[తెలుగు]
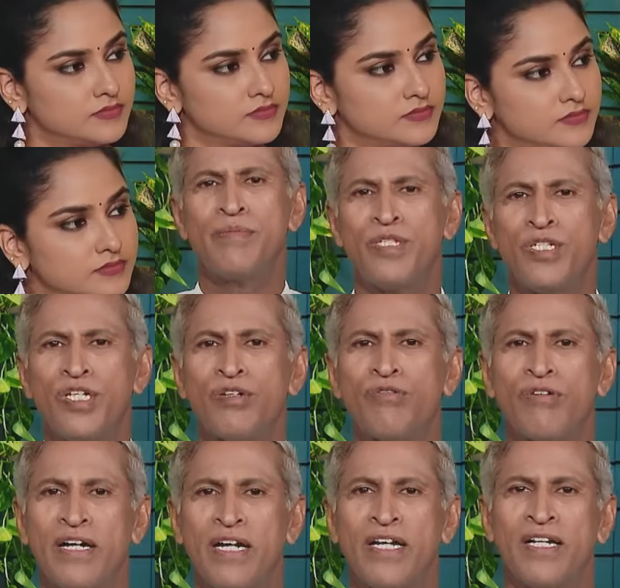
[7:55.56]
విటమిన్ ఈ e
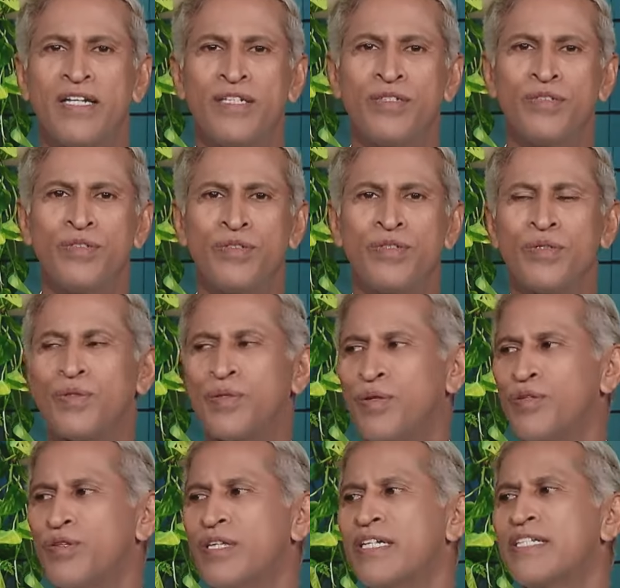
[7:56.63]
కూడా జుట్టు
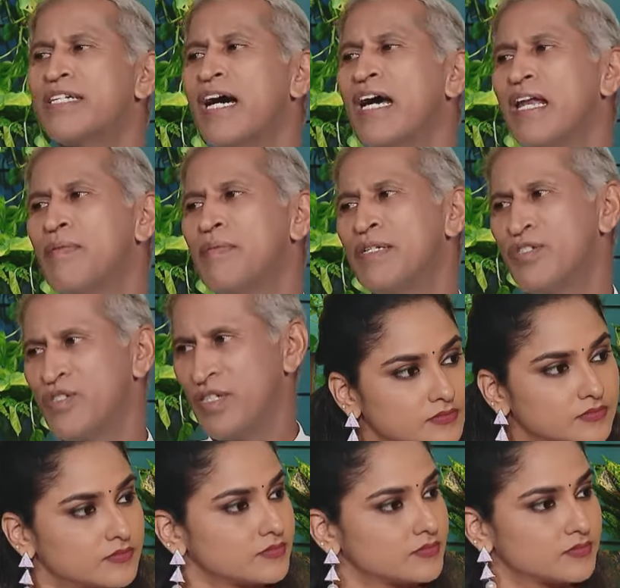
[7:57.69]
గ్రోత్కి చాలా మంచిది
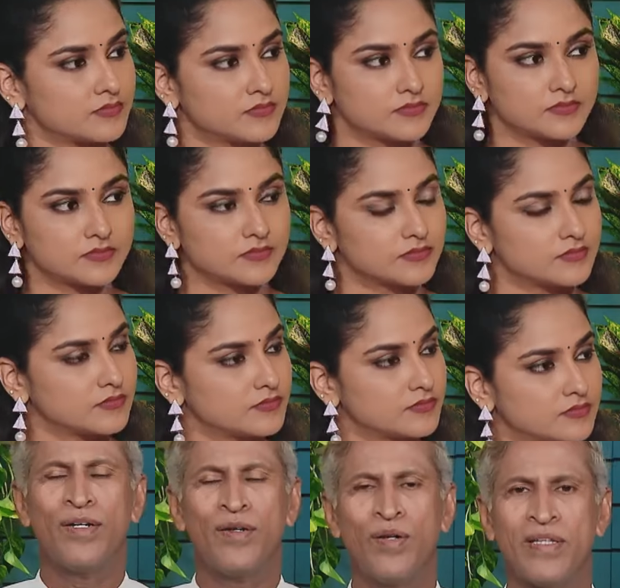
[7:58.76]
కానీ ఇలాంటి
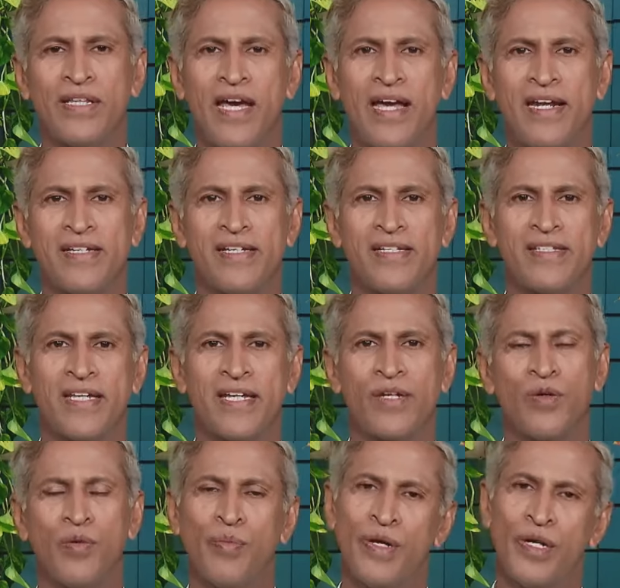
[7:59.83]
దాన్ని ఇంట్లో తయారు చేసి
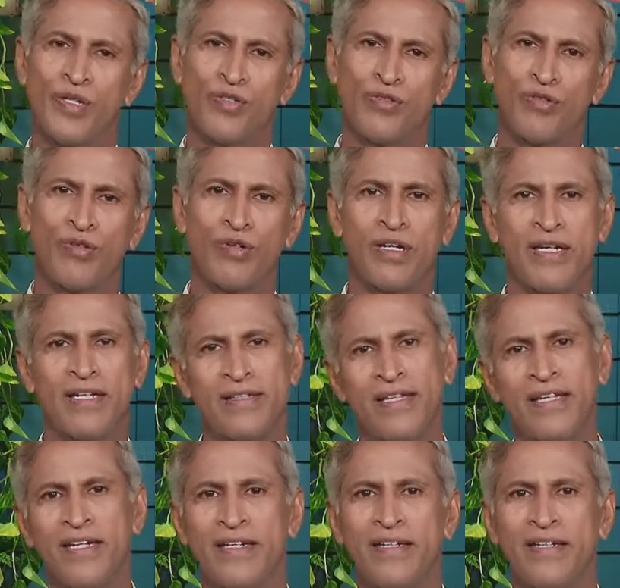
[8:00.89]
కనుక ఉపయోగించుకోగలిగితే